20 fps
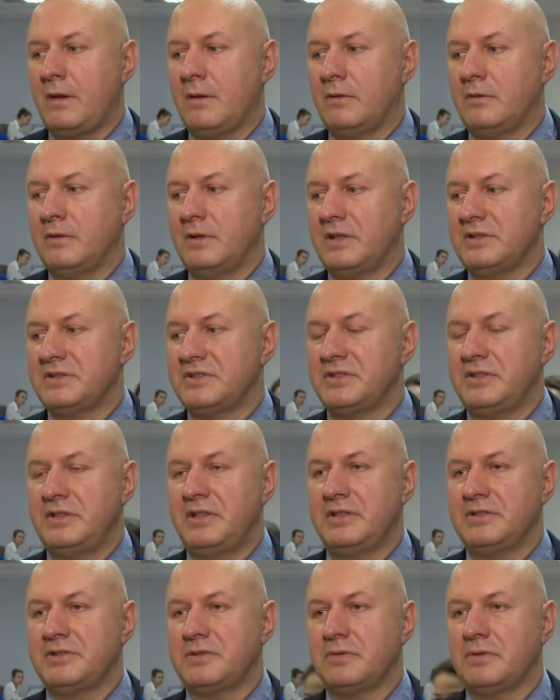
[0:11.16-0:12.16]
у нас
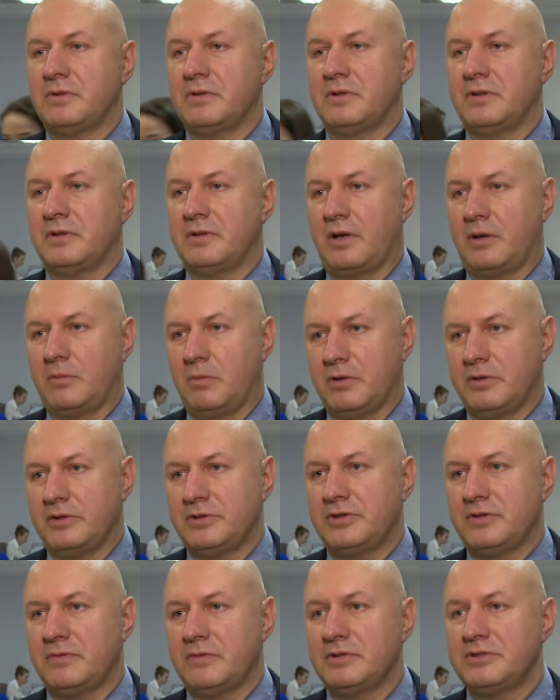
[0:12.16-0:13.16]
действует работа
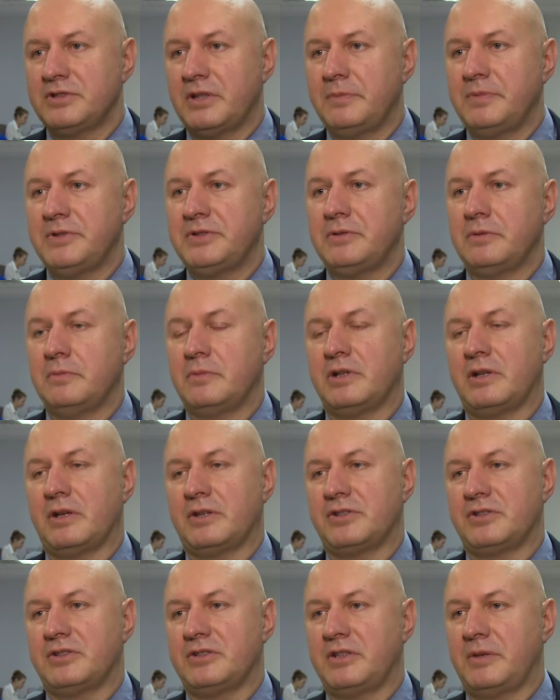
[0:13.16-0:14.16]
с живой записью. Мы
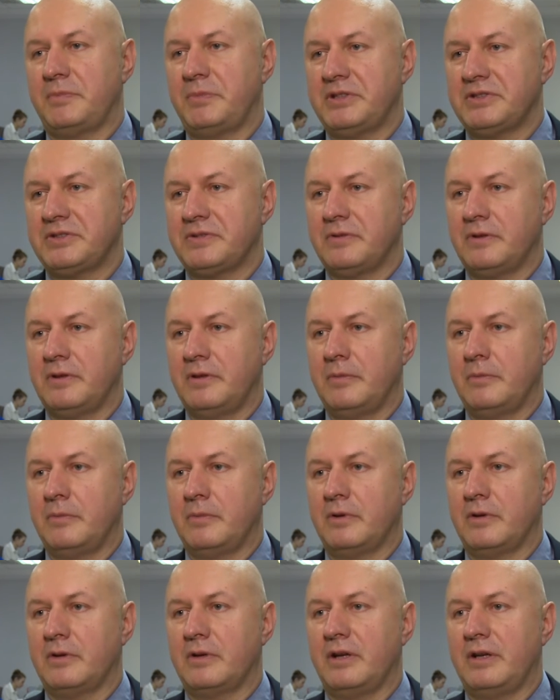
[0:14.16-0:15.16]
также
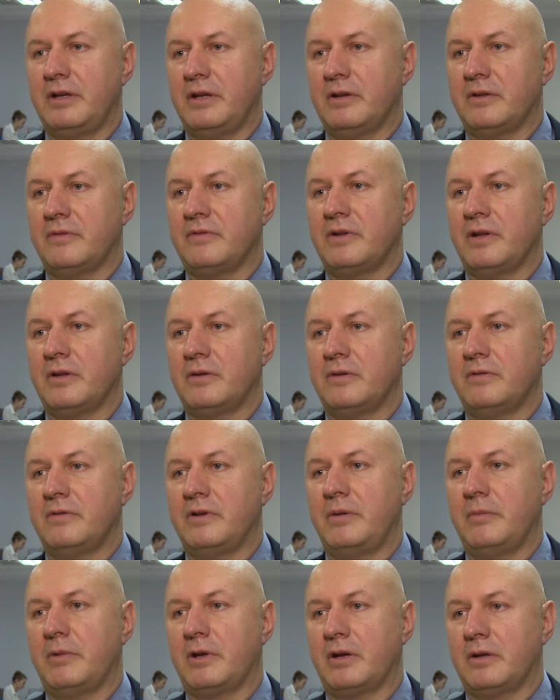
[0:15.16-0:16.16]
записываем а, клиентов на то
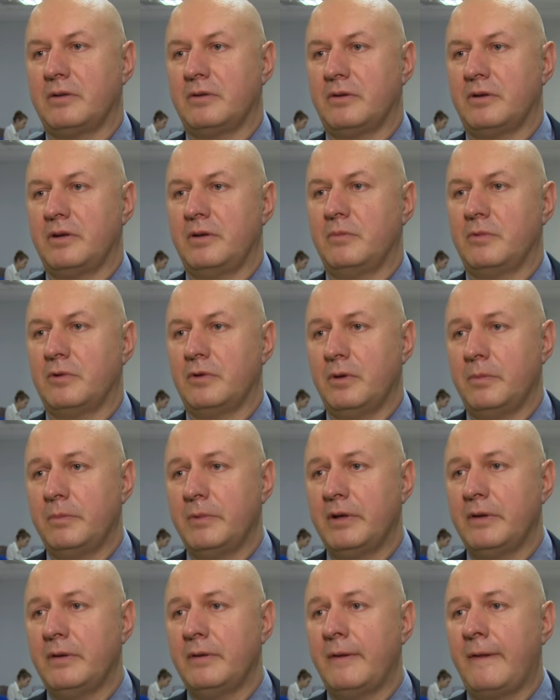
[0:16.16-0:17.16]
время, которое им
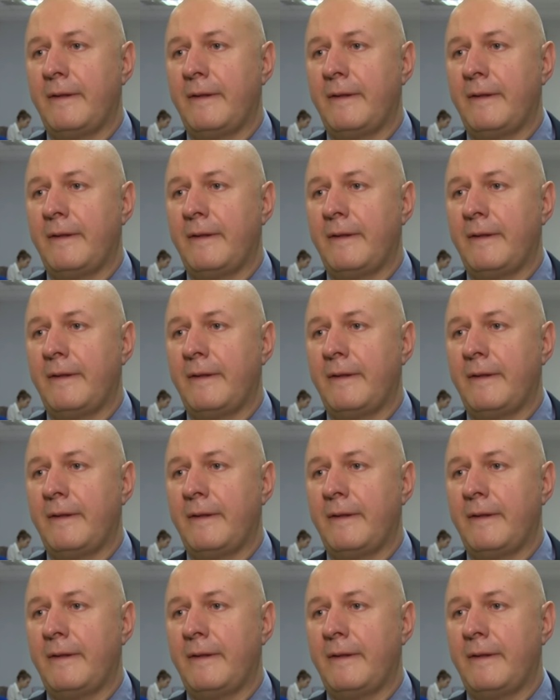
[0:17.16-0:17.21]
удобно.